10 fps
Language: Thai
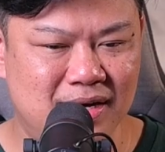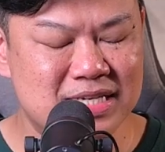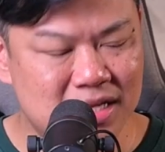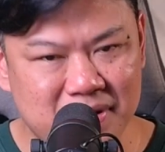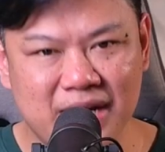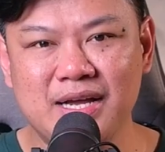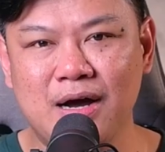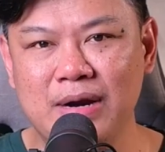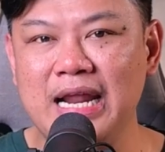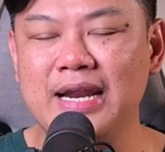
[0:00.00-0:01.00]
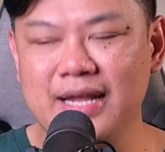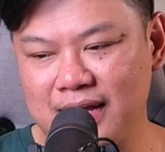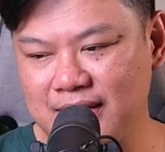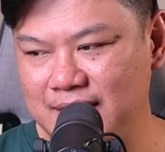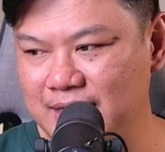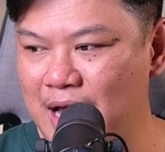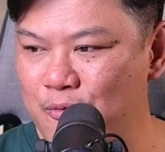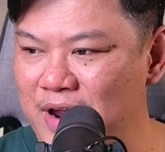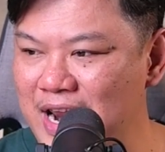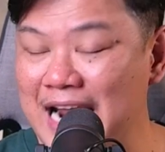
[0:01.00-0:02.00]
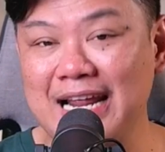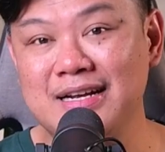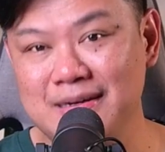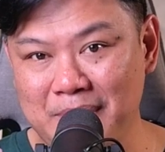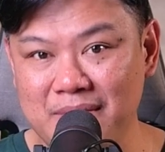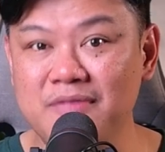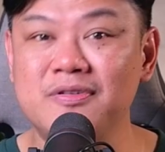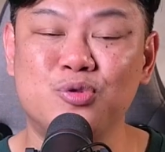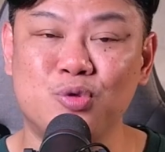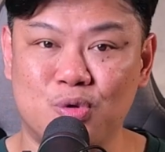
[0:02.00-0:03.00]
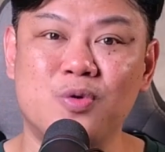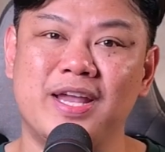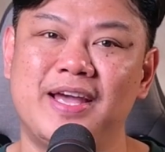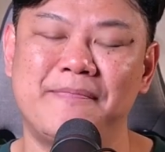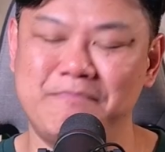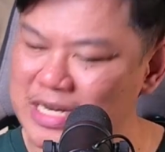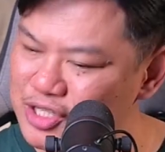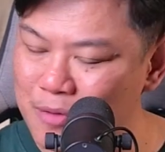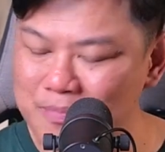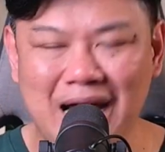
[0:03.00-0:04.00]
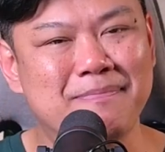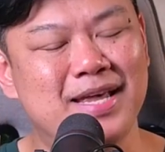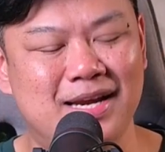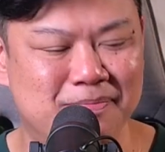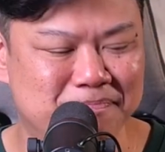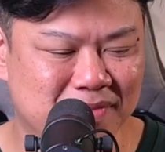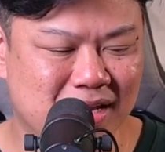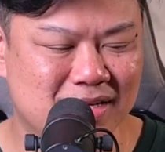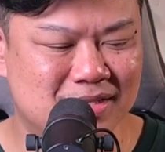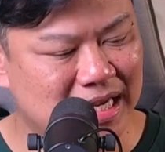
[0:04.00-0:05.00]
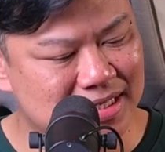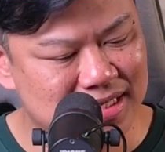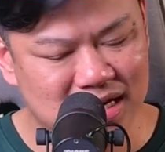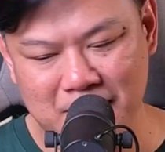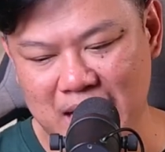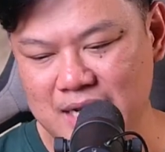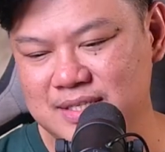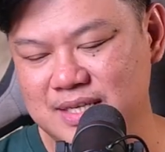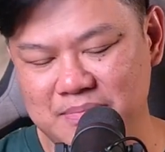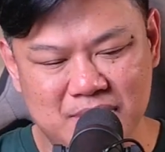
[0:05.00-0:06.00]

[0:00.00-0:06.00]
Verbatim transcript: และจากตำแหน่งที่เขาเล่นเนี่ยณเวลานั้นคือเป็นมิดฟิลด์ตัวรุกนะฮะเป็นจอมทัพเลยครับใส่เสื้อหมายเลขสิบ